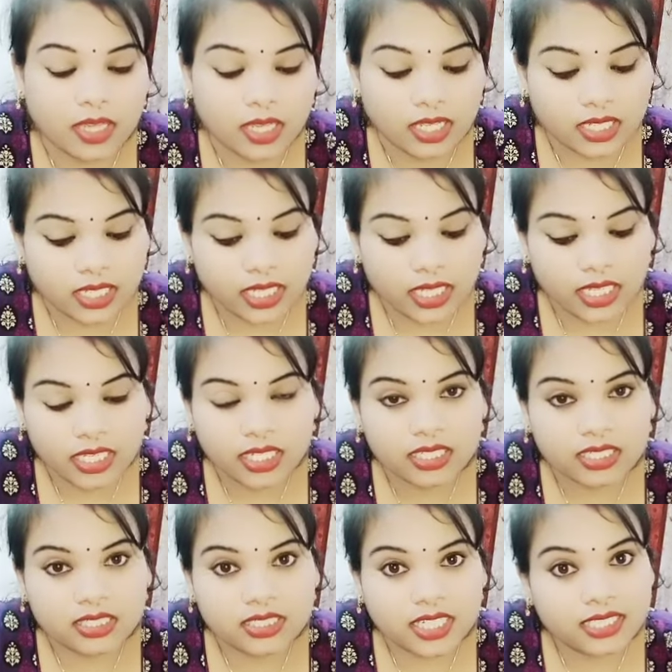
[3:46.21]
कि
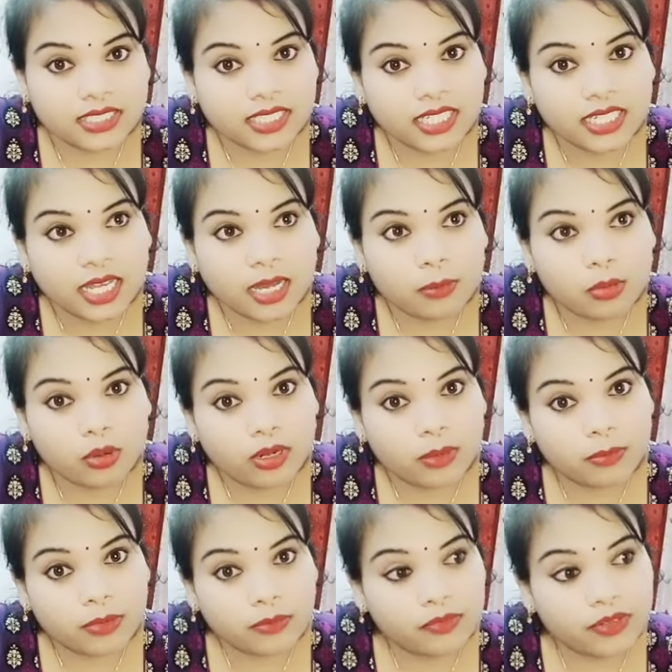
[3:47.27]
जैसे ही आप लोग
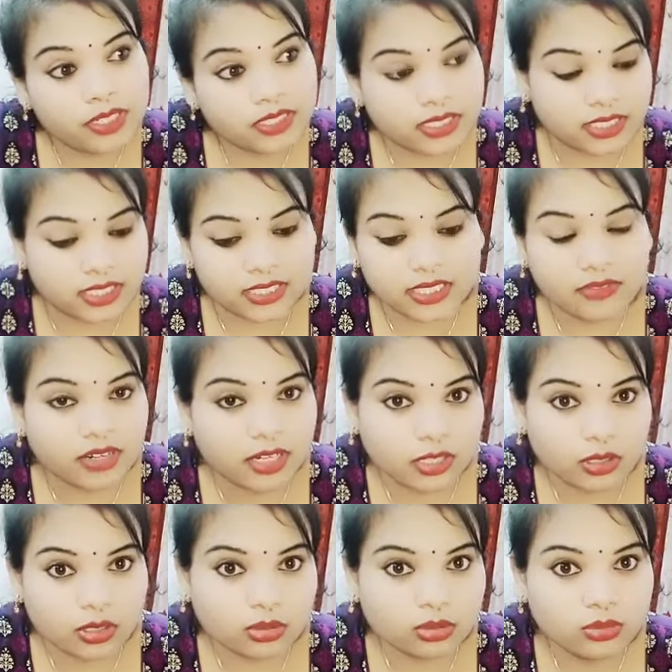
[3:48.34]
अपना फिर से जैसे वेट
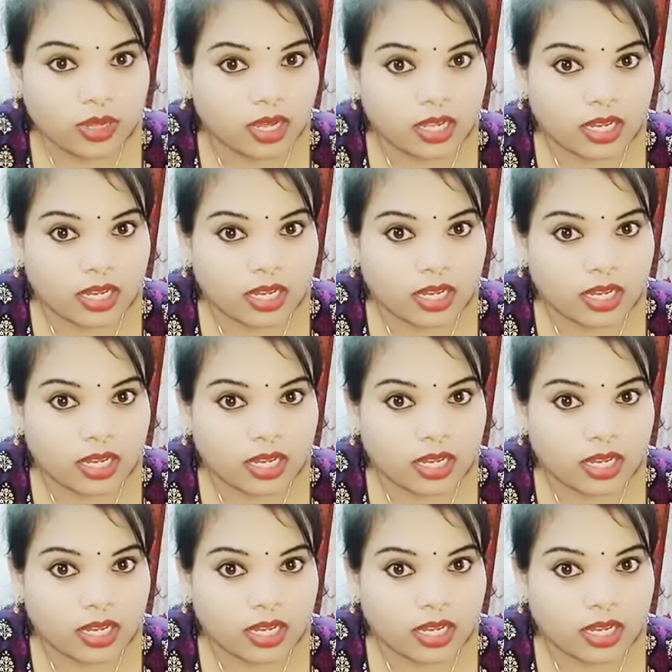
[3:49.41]
लॉस हुआ